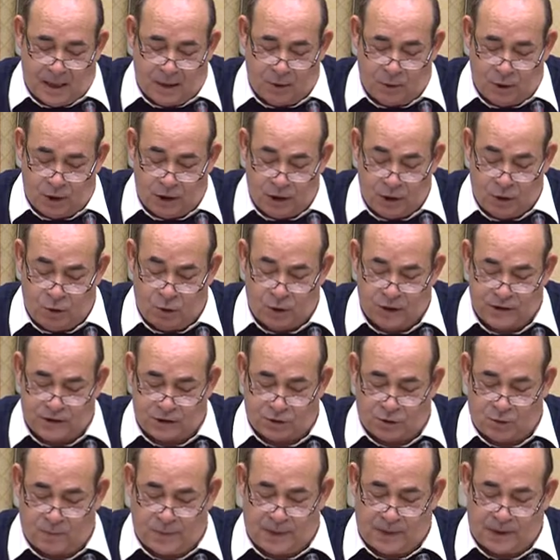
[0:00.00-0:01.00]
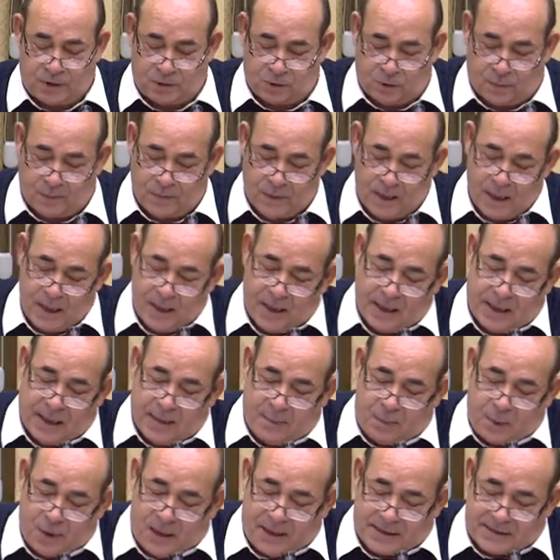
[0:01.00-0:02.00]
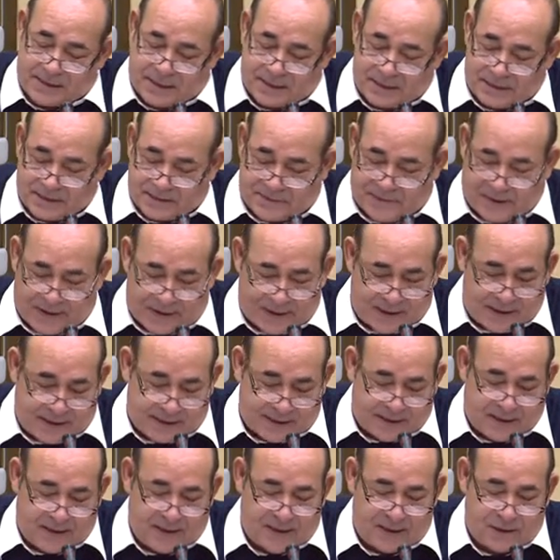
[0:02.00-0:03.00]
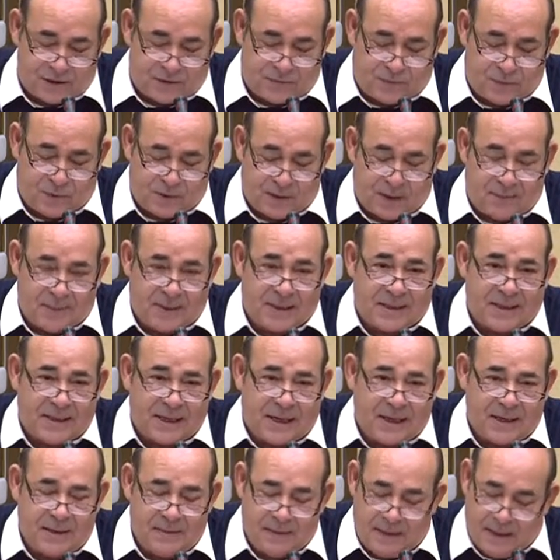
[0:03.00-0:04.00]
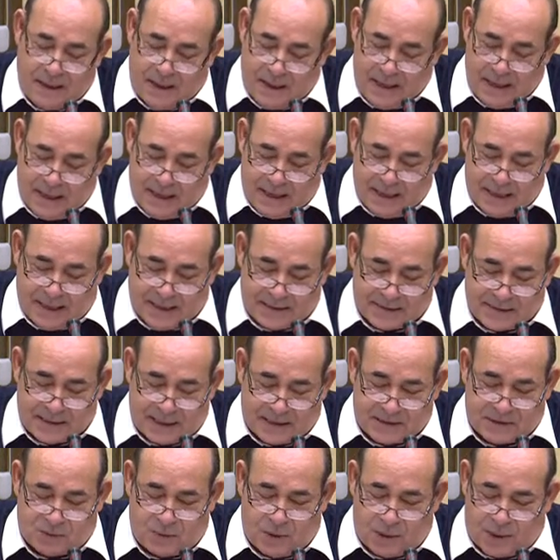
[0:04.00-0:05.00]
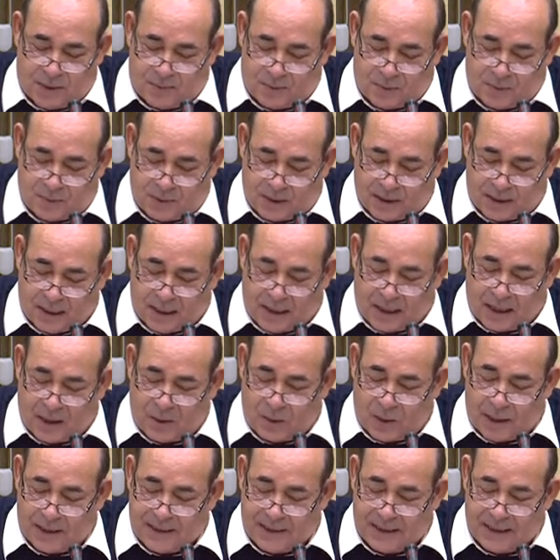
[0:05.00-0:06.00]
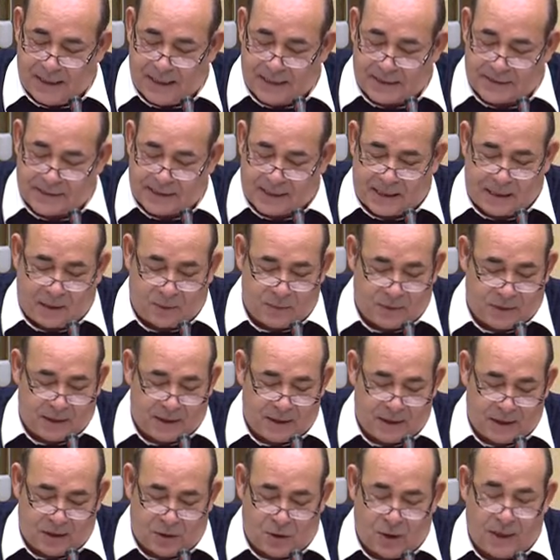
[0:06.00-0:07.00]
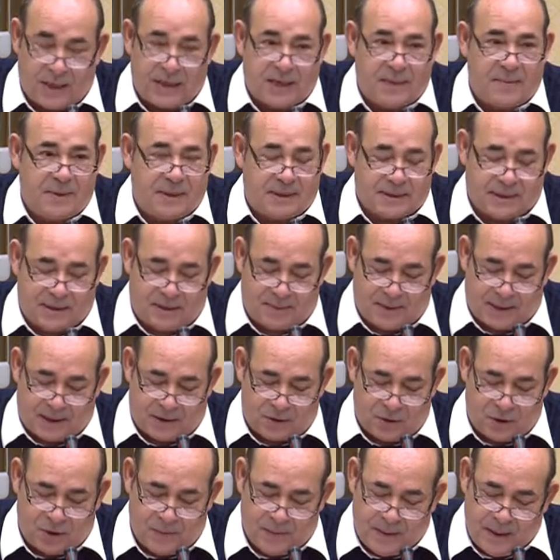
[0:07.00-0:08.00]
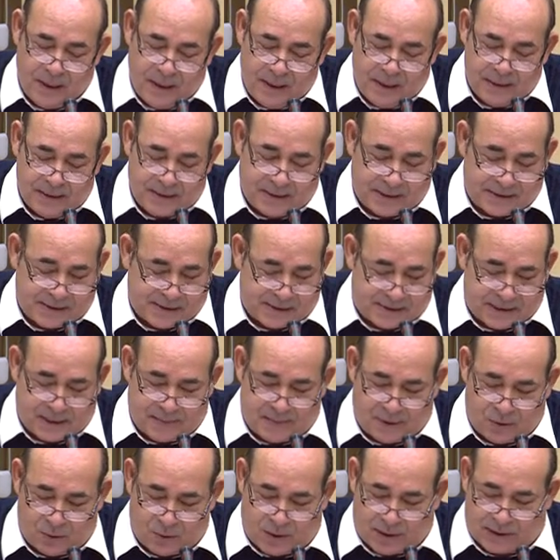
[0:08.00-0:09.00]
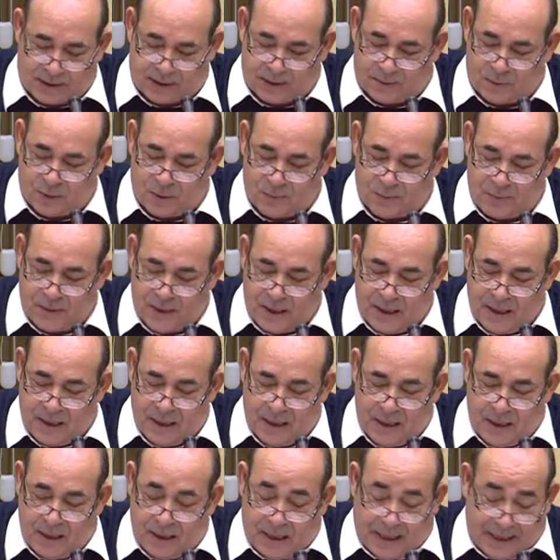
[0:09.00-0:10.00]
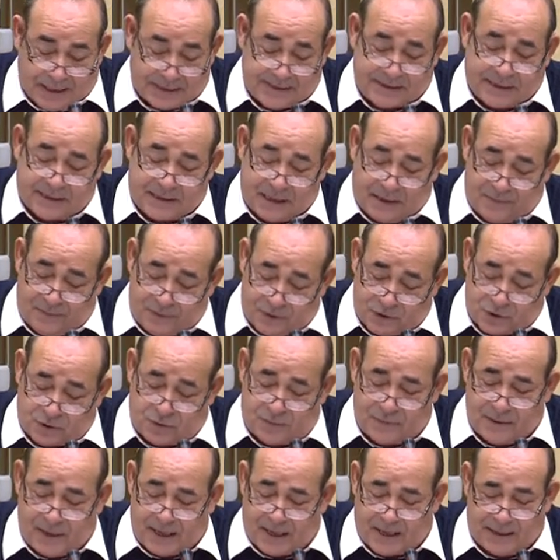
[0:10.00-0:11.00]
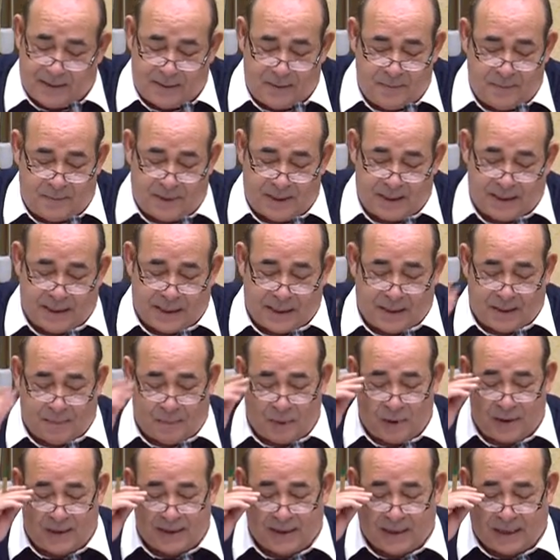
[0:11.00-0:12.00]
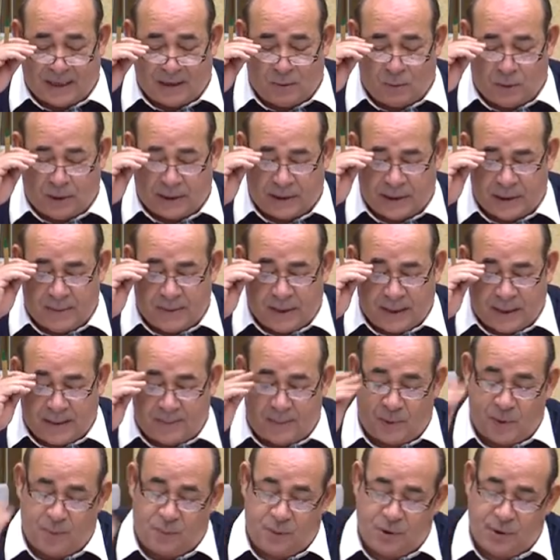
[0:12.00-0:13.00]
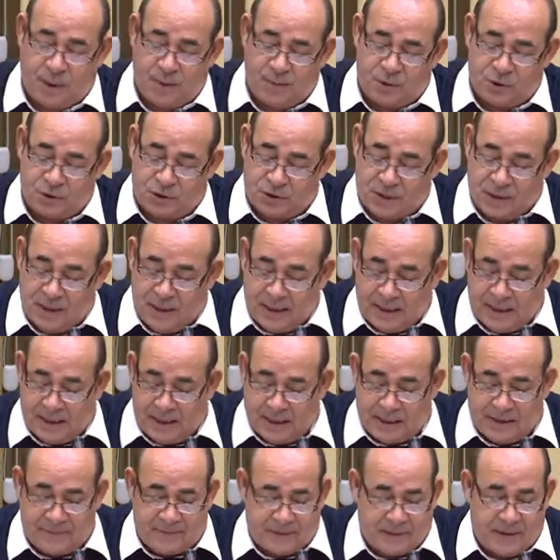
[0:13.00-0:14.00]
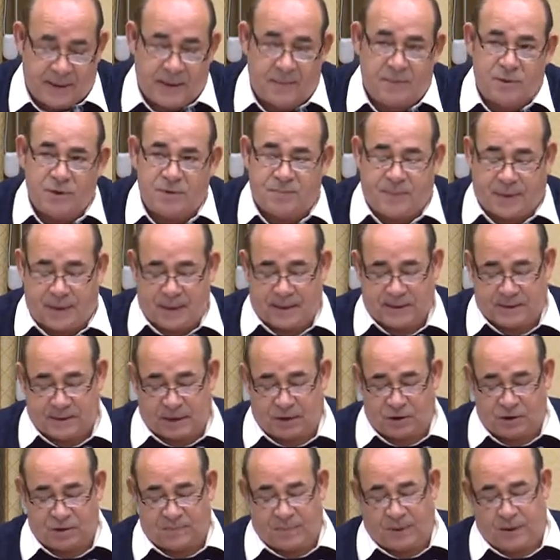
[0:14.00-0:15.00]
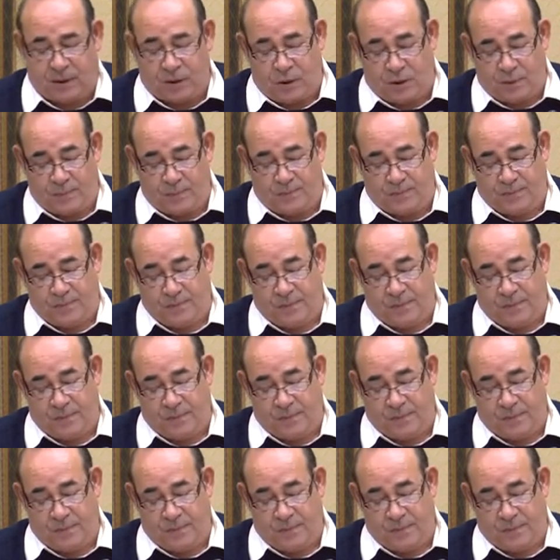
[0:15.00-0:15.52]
el único instrumento que puede satisfacer este derecho fundamental es la escuela pública, la cual tiene que ser el auténtico eje vertebrador del sistema educativo. Esta es la filosofía que debe impregnar la política educativa que proponemos y defendemos para el Estado español.